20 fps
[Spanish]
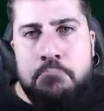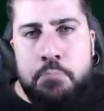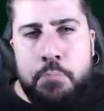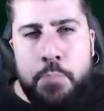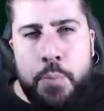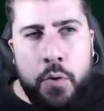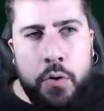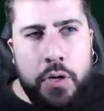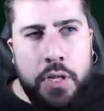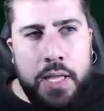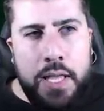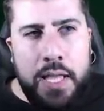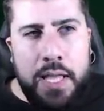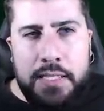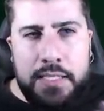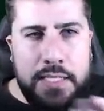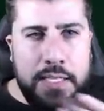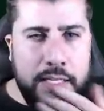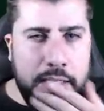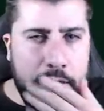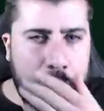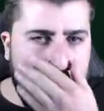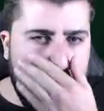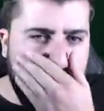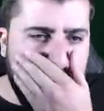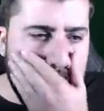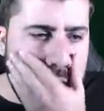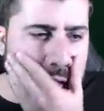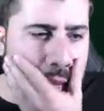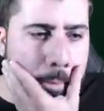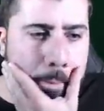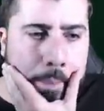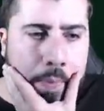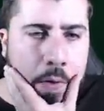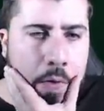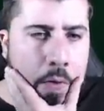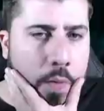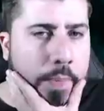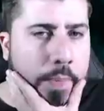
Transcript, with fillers: ¿por qué hacer esto con tan poco